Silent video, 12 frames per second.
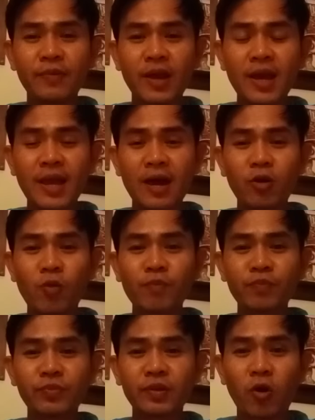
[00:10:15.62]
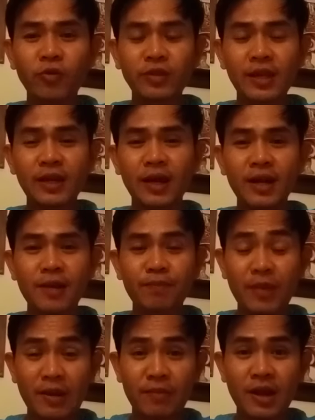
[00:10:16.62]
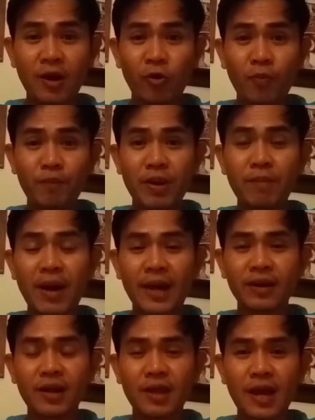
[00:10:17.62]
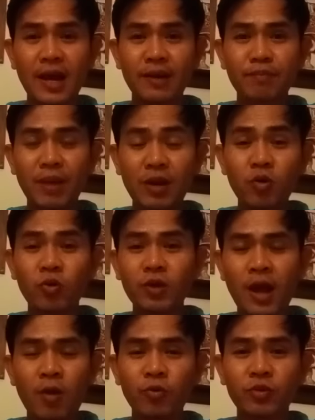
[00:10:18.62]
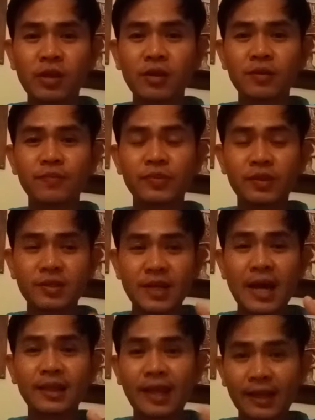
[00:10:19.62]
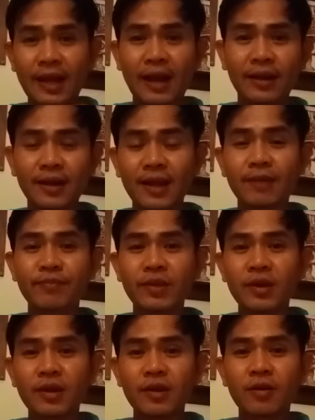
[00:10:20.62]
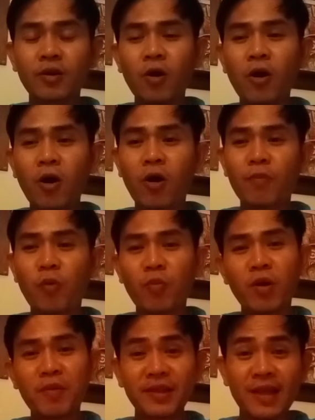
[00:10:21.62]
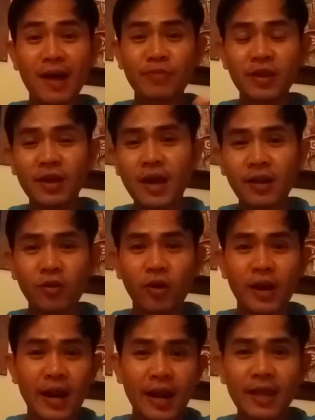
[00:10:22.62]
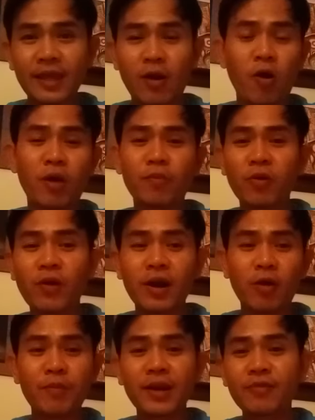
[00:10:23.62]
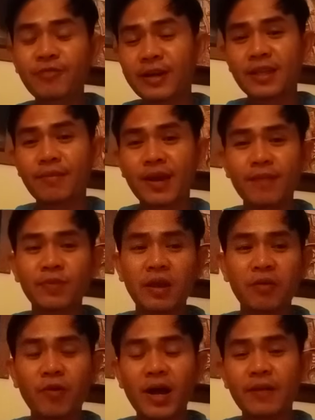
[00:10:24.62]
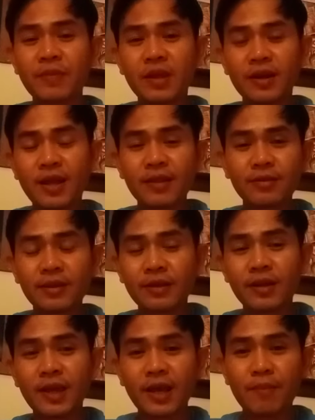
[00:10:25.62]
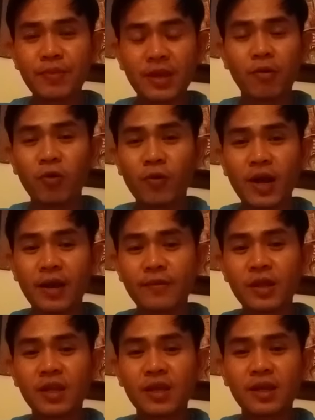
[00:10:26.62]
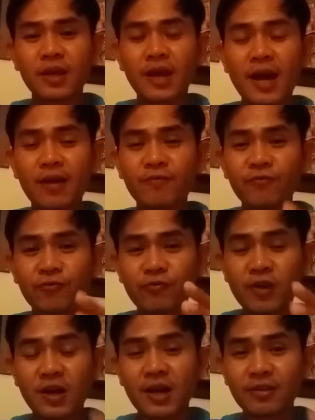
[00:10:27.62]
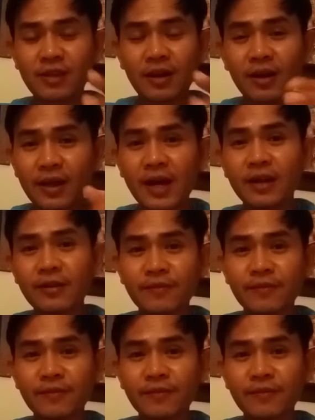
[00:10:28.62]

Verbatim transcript: ให้อารมณ์ของสีเหลืองนั้นเป็นอารมณ์เป็นบาทในการบรรลุเข้าถึงฌานต่างๆนะครับก็ผมก็ไม่ทราบถึงขั้นตอนอันละเอียดอ่อนเพราะว่าเราไม่ได้ฝึกใช่ไหมครับแต่ว่าในหนังสือในคัมภีร์บอกว่าการฝึกกสินเหลือง